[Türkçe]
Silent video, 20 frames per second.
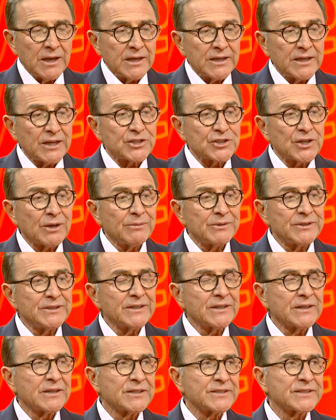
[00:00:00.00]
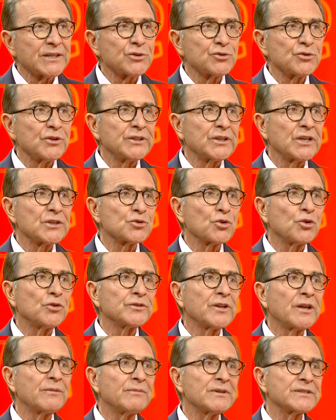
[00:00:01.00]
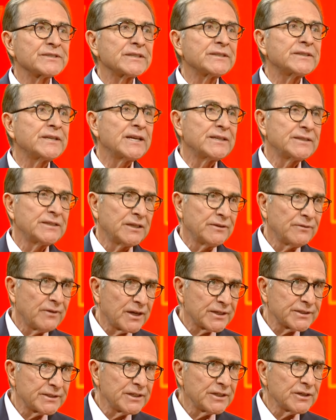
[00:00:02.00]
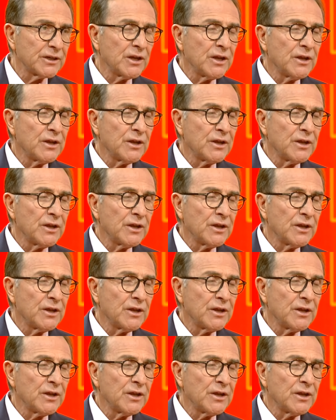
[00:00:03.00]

yaşamını kısa sürede sonlanması tehdidi vardır